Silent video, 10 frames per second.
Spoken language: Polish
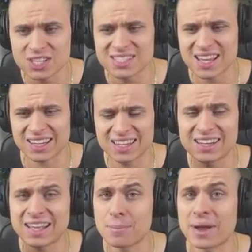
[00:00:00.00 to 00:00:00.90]
za
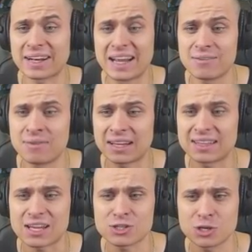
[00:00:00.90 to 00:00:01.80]
kilka marchewek,
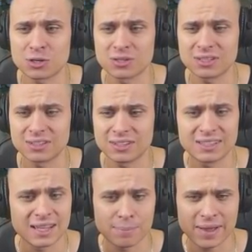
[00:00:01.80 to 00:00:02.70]
nasion
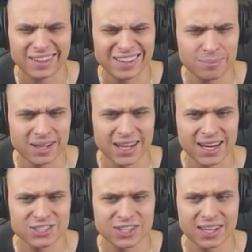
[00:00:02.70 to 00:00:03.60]
itp. Chyba na
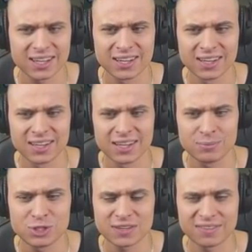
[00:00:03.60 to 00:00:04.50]
razie
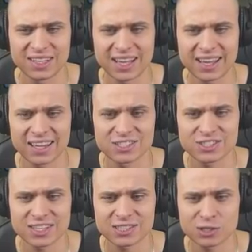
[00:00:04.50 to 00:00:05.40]
mi się wydaje,
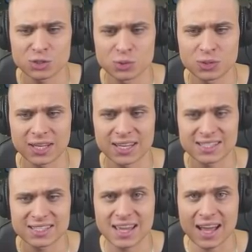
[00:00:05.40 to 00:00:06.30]
że coś tutaj
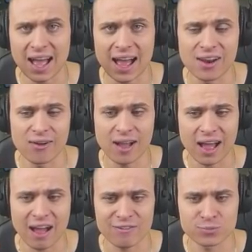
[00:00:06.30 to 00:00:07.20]
jest nie
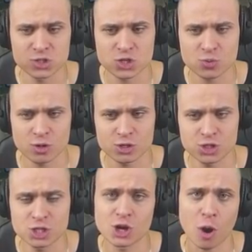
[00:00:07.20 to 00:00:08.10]
halo, a w
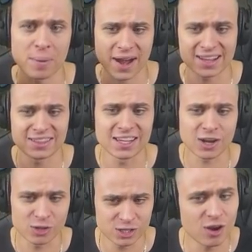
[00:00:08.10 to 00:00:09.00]
przyszłości drop rating
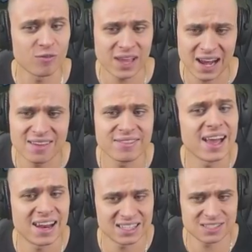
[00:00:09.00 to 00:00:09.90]
oni o wiele,
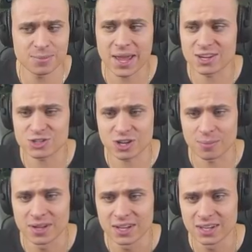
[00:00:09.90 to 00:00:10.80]
wiele
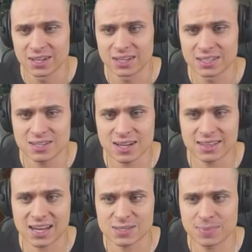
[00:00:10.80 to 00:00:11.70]
zmniejszą. Co ja
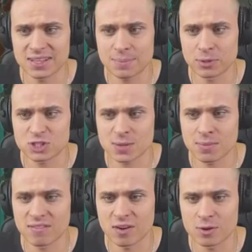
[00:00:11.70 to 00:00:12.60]
teraz będę
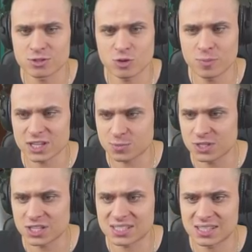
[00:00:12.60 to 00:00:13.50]
potrzebował? Może ubierzmy
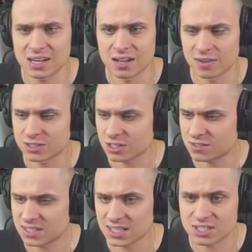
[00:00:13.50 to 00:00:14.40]
się stylowo coś
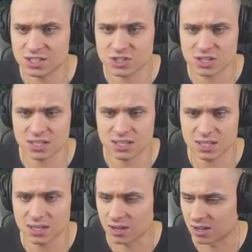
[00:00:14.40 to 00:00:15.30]
z tej
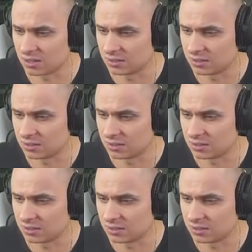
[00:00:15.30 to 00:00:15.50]
skrzynki, o...